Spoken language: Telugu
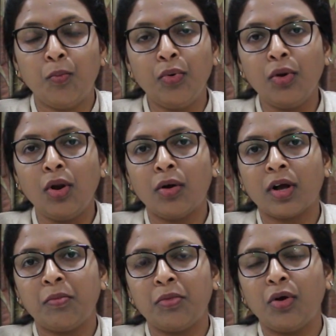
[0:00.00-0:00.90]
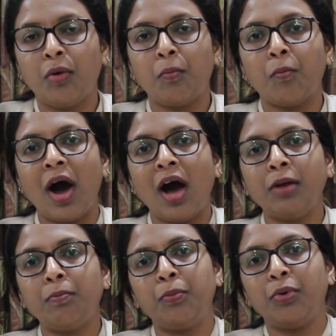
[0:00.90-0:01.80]
భూలోకంలో
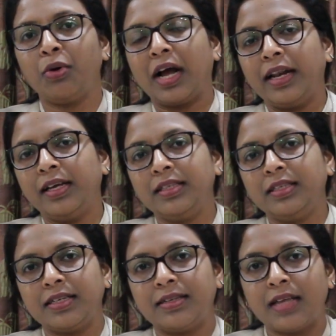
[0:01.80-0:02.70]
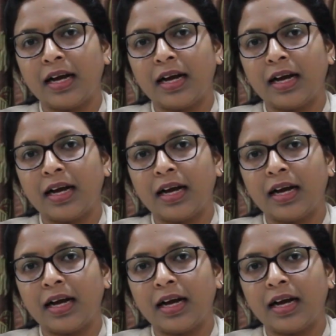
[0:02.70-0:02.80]
మార్పును కలిగించే